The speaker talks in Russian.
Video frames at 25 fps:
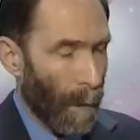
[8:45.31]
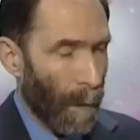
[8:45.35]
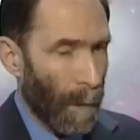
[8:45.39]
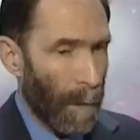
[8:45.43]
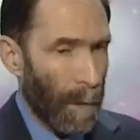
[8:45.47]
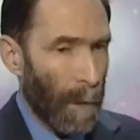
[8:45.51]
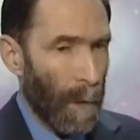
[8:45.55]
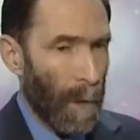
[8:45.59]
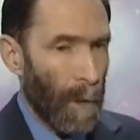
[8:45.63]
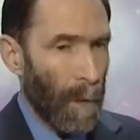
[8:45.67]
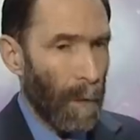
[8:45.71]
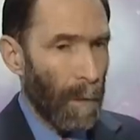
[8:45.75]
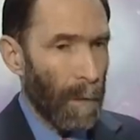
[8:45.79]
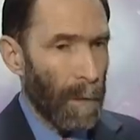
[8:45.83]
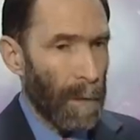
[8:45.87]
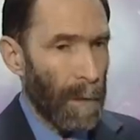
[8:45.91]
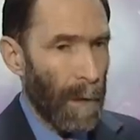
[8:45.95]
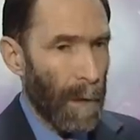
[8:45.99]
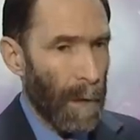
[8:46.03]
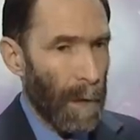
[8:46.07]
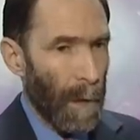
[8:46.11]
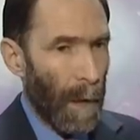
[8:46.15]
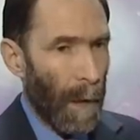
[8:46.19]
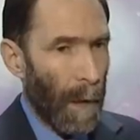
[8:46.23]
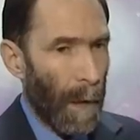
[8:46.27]
нашел
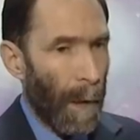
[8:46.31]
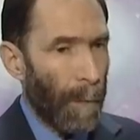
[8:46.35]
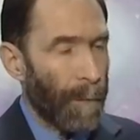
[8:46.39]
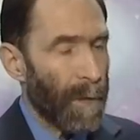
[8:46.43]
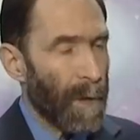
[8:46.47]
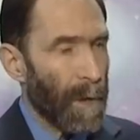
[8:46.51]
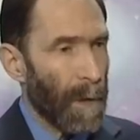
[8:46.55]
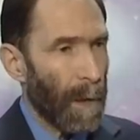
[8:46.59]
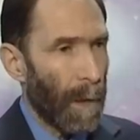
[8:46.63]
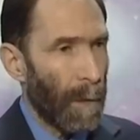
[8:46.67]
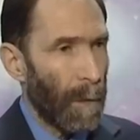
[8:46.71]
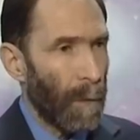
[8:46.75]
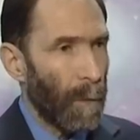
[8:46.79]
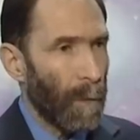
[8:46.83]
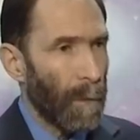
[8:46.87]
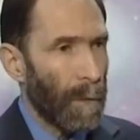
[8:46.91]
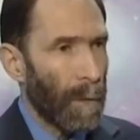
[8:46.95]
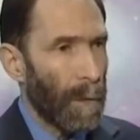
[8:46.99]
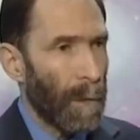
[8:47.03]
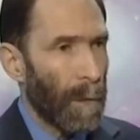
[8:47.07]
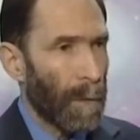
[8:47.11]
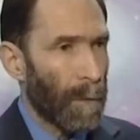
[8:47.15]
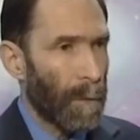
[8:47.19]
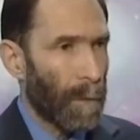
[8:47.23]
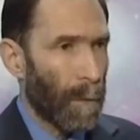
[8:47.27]
здесь
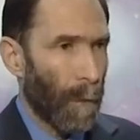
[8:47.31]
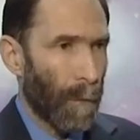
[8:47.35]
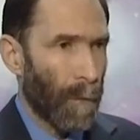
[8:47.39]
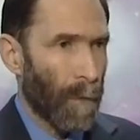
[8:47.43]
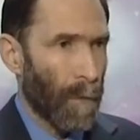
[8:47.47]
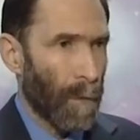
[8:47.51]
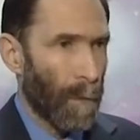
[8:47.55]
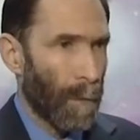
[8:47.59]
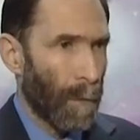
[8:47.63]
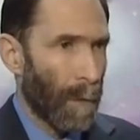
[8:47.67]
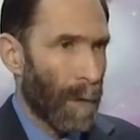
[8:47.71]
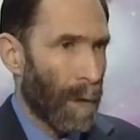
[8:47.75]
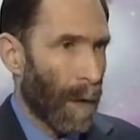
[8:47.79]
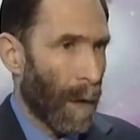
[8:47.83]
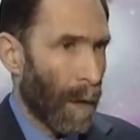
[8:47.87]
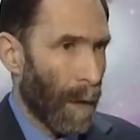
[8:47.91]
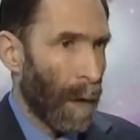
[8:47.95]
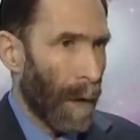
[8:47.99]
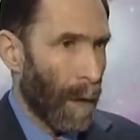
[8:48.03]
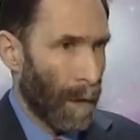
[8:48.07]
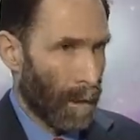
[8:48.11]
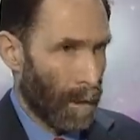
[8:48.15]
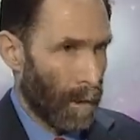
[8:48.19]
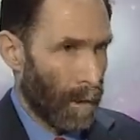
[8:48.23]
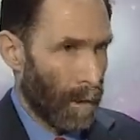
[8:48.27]
абсолютно точную
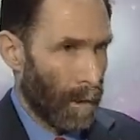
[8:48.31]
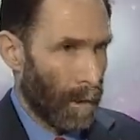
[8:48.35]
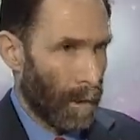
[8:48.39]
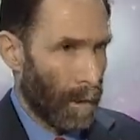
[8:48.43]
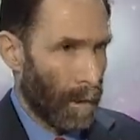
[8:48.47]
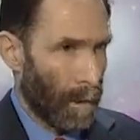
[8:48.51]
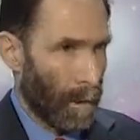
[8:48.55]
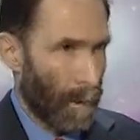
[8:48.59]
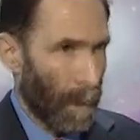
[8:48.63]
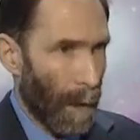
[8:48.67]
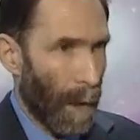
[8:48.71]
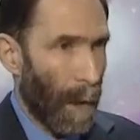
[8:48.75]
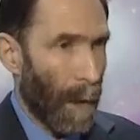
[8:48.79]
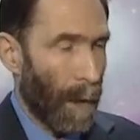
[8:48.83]
корреляцию